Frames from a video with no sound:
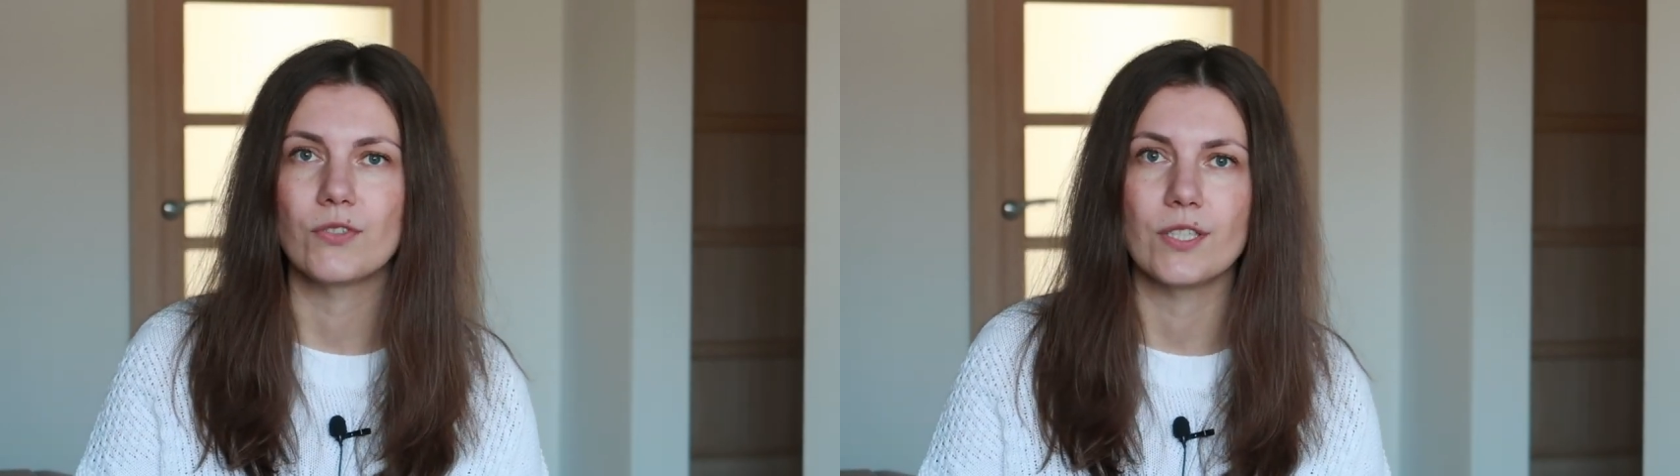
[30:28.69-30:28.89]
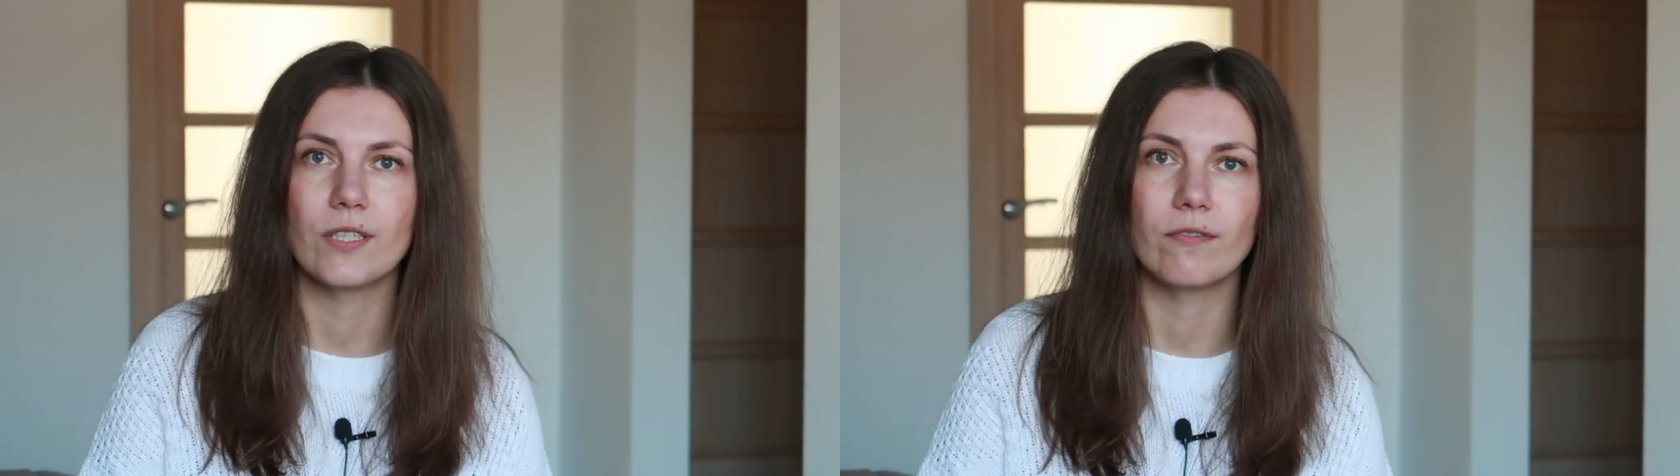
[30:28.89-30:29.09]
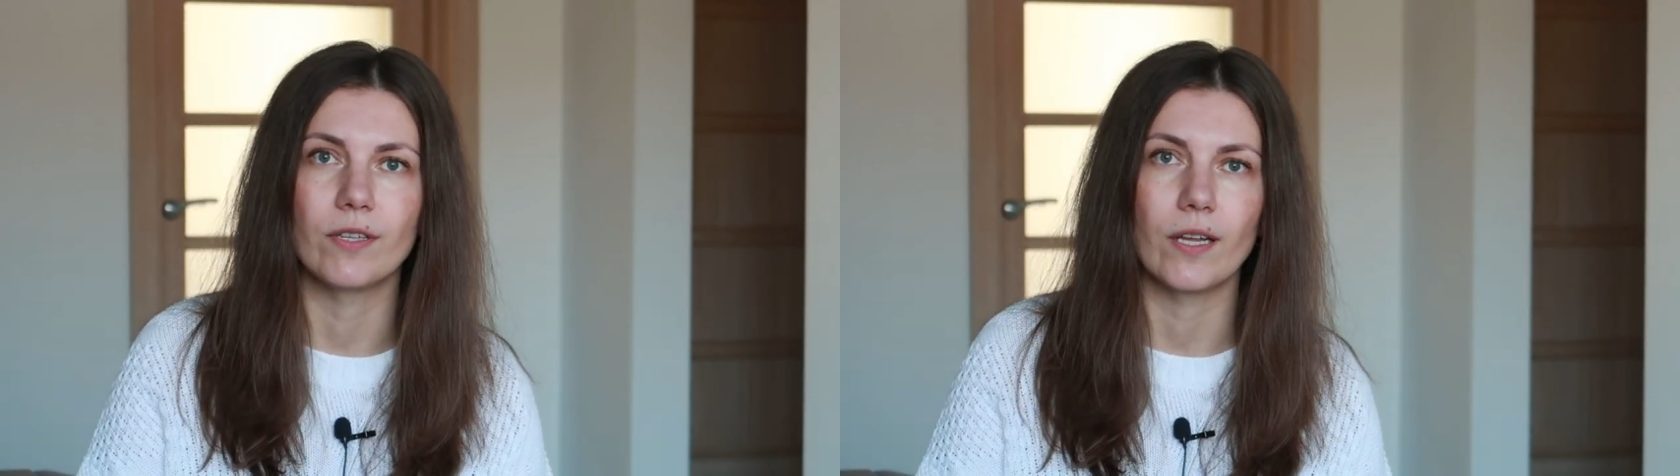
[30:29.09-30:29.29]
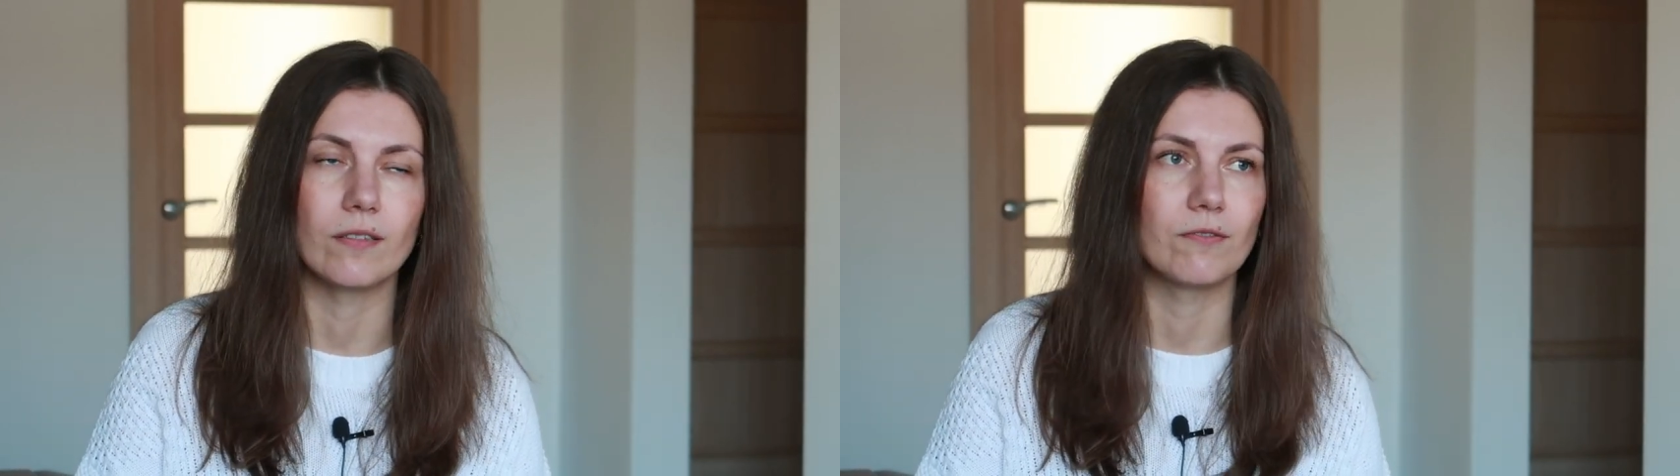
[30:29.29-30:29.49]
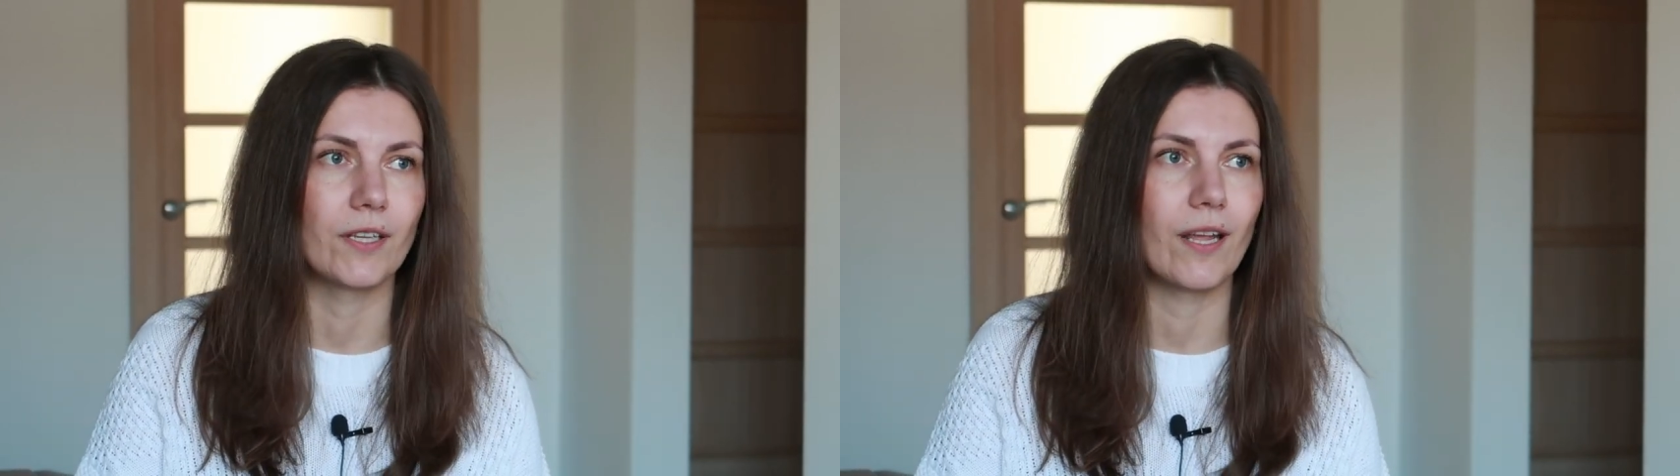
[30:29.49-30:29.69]
все
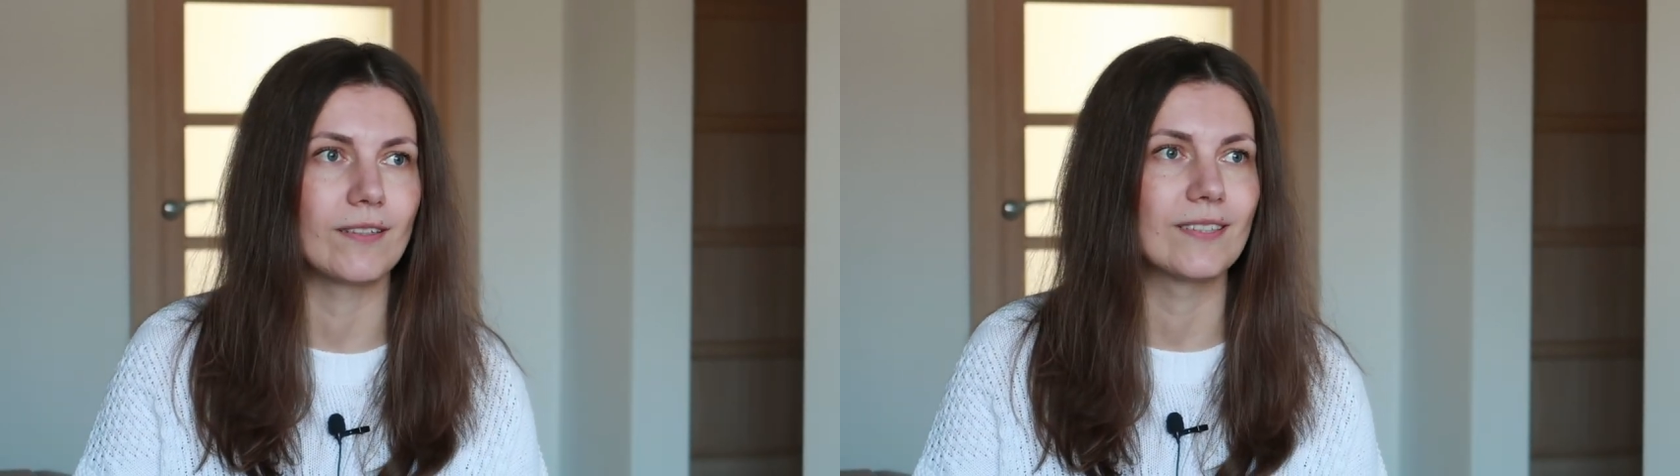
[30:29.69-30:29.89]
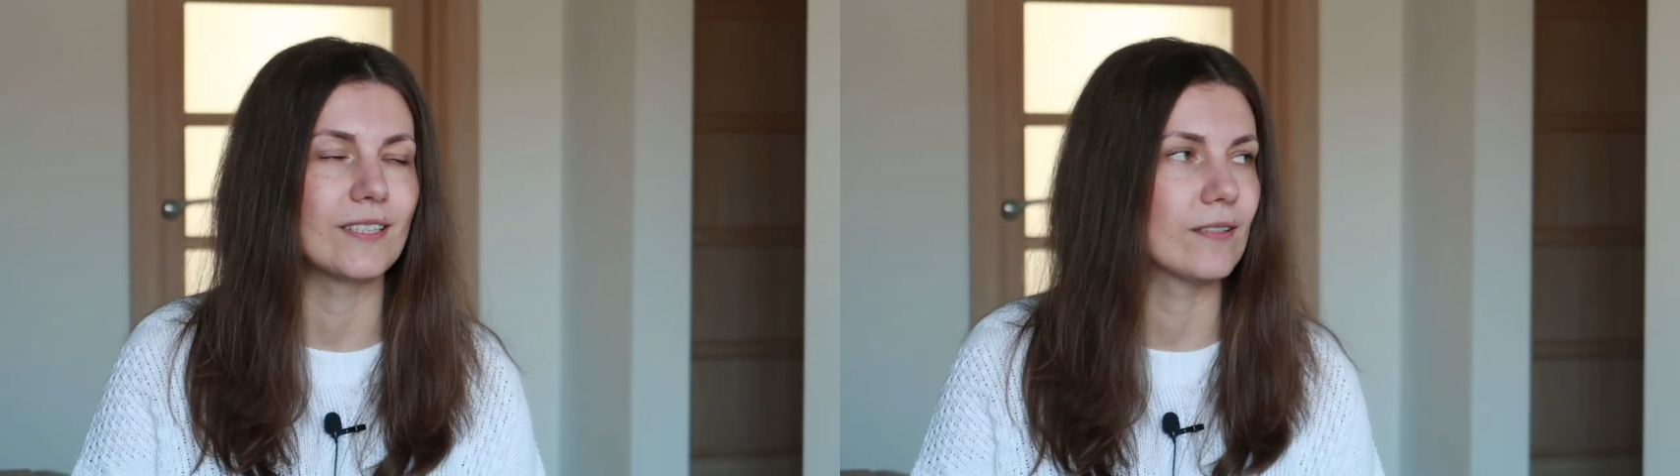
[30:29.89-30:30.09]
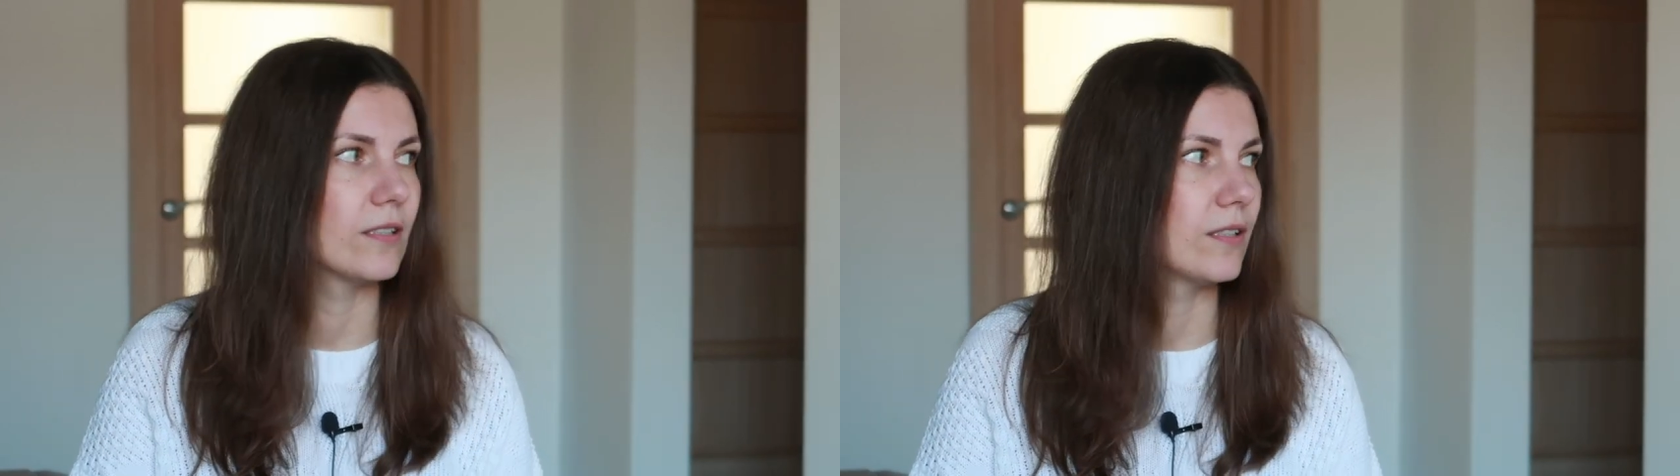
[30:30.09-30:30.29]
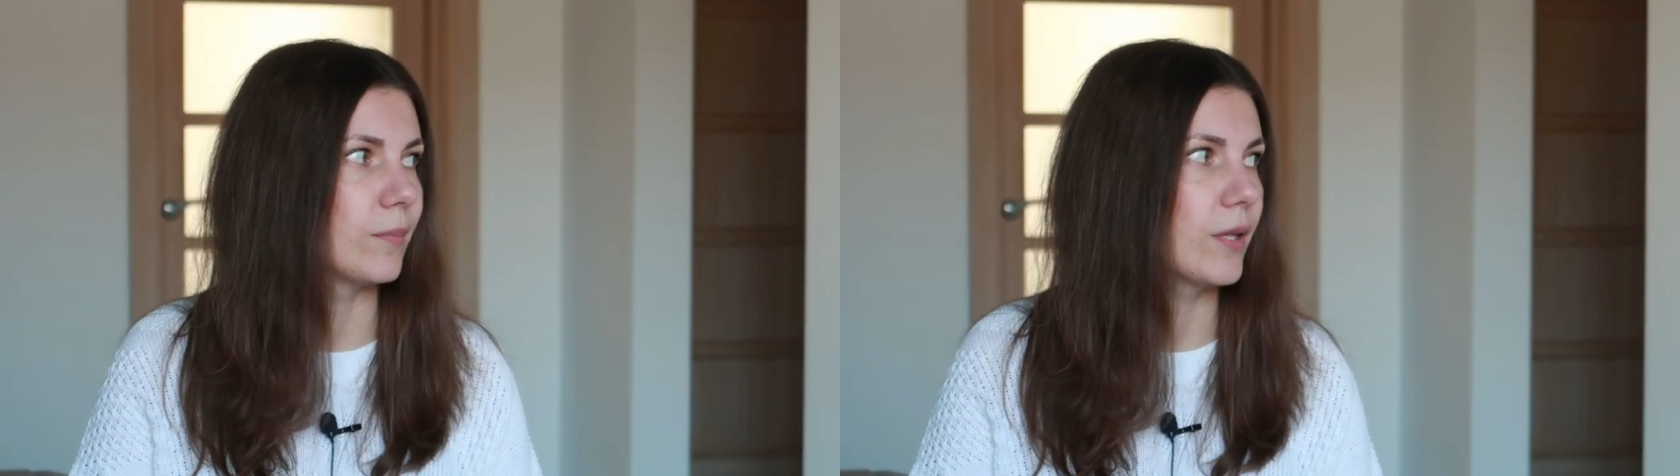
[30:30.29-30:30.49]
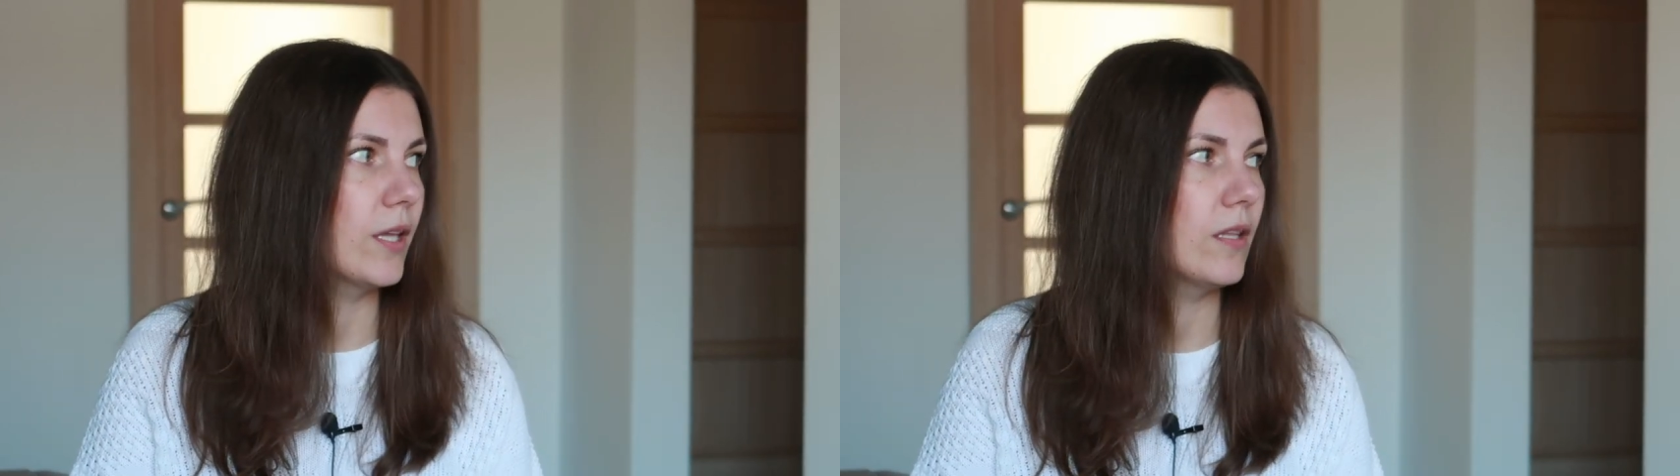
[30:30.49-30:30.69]
варианты
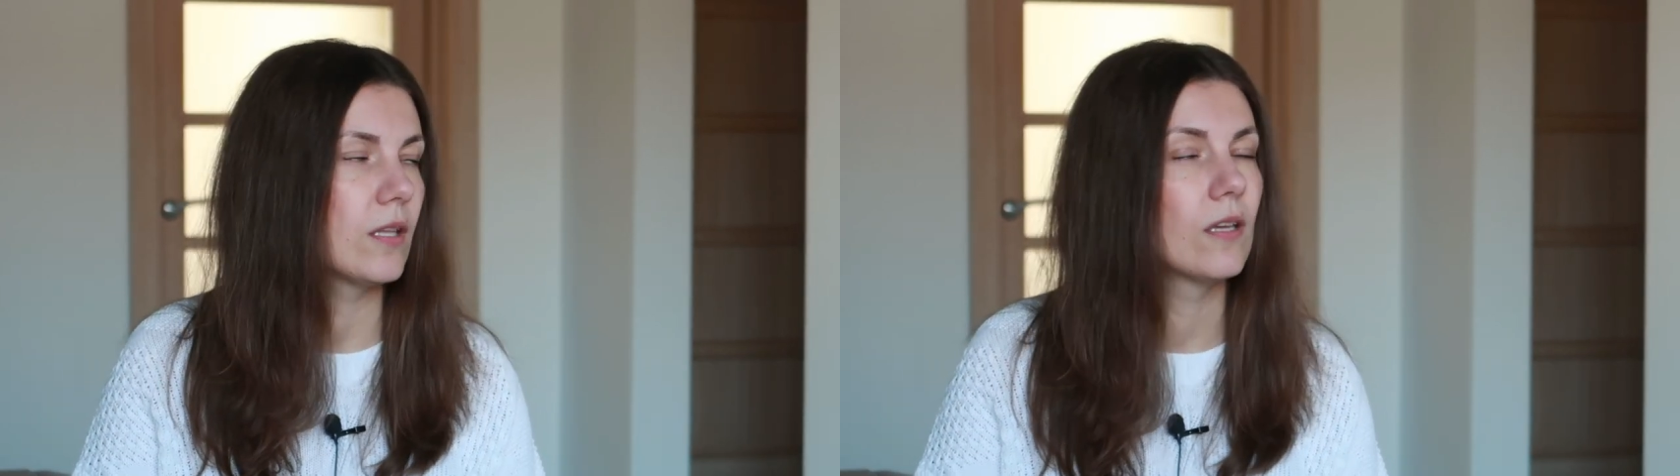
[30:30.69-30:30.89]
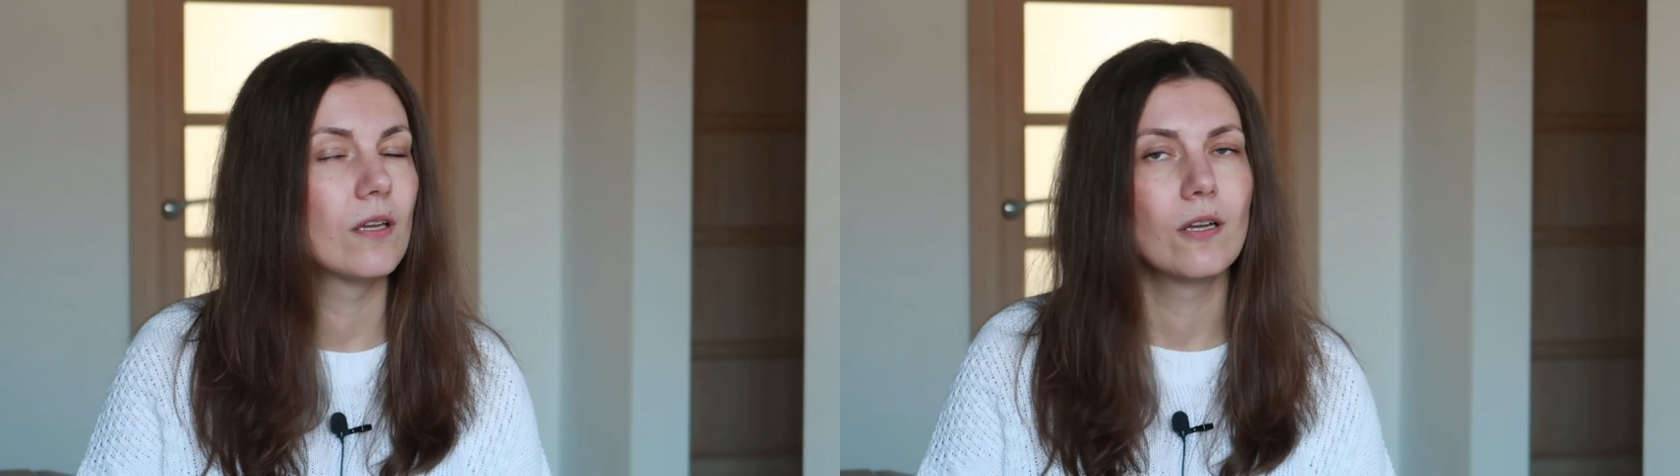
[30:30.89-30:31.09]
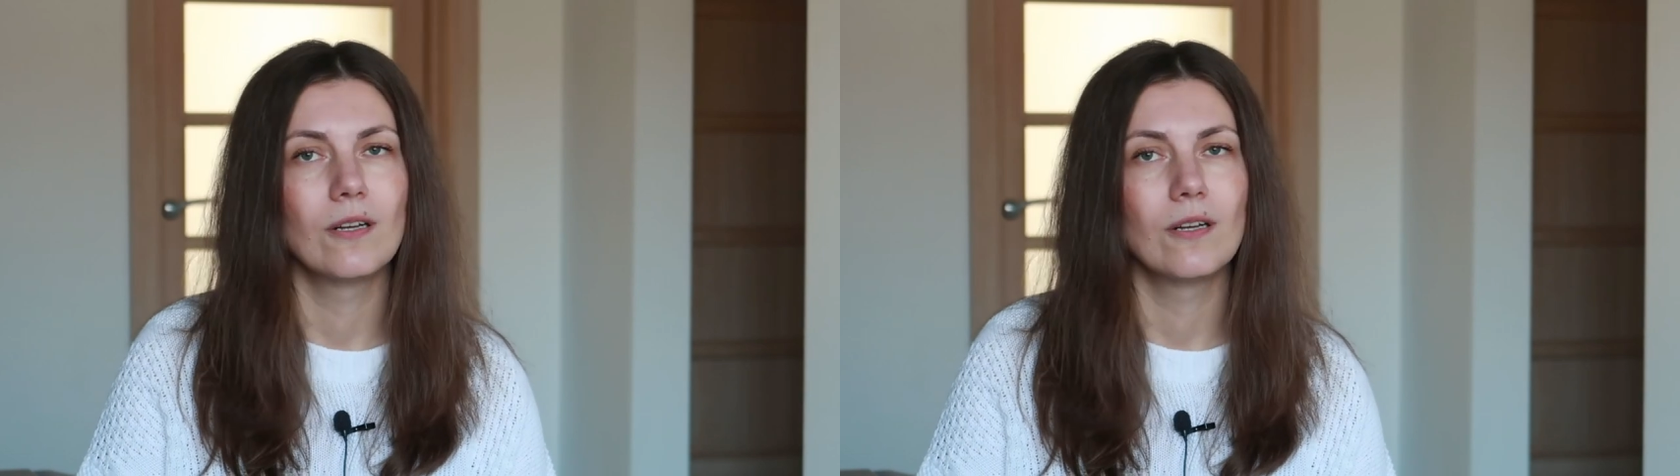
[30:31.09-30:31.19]
мнений,